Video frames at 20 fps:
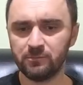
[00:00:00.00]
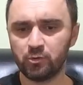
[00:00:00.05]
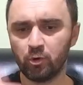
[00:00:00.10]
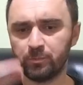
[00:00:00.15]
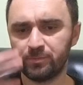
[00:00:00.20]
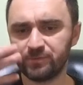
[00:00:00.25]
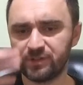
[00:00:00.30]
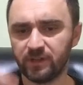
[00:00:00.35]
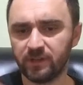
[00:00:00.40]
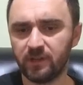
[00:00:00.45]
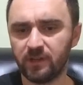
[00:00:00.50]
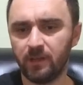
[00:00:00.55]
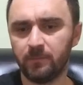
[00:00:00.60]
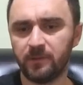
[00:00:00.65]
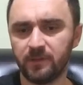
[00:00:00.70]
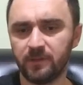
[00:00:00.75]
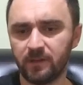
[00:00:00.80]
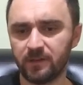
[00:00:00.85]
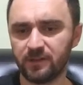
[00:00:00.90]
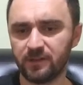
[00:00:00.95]
Şimdi çok bir şey
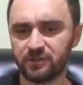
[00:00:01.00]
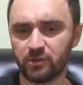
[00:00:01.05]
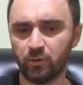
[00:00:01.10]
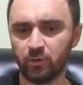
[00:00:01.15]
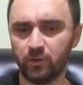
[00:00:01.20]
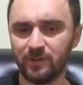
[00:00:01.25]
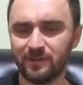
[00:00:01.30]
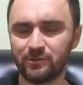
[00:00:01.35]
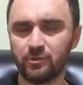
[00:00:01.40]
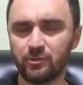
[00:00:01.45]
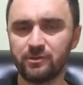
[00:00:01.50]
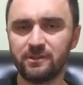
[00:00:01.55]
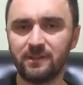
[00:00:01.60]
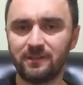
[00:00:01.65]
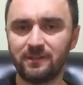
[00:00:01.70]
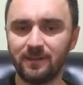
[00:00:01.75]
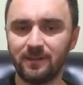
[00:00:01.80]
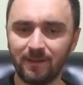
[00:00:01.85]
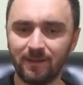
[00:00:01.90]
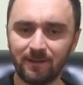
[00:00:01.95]
kalmadı arkadaşlar. Ondan sonra
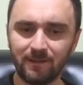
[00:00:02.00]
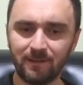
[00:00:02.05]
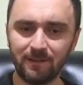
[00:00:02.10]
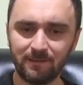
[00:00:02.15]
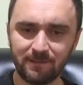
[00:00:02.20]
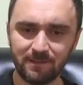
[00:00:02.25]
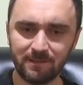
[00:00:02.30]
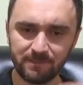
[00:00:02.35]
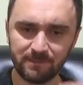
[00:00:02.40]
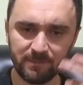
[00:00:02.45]
zaten nakarat